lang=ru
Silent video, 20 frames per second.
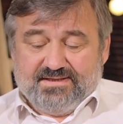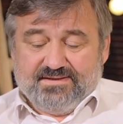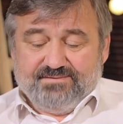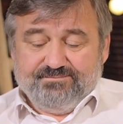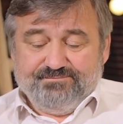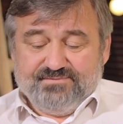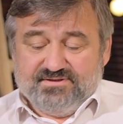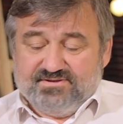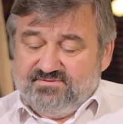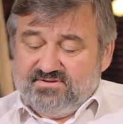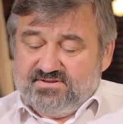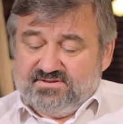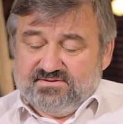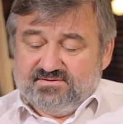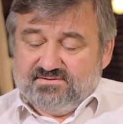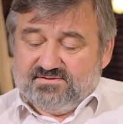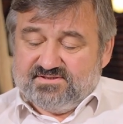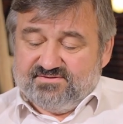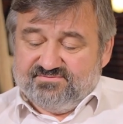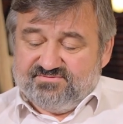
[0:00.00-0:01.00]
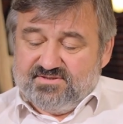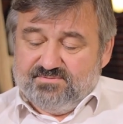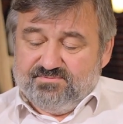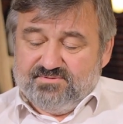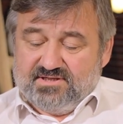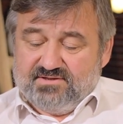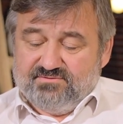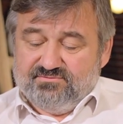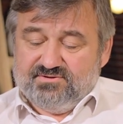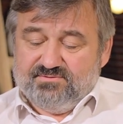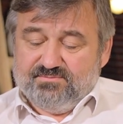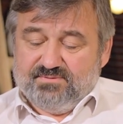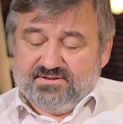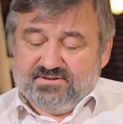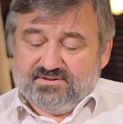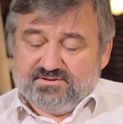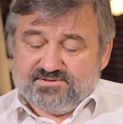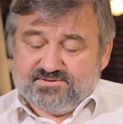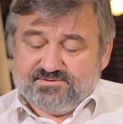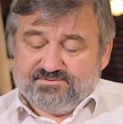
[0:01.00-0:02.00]
Медведь совсем никого не
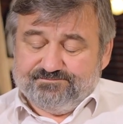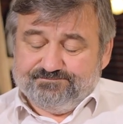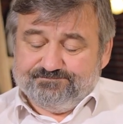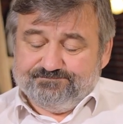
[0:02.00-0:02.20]
боялся.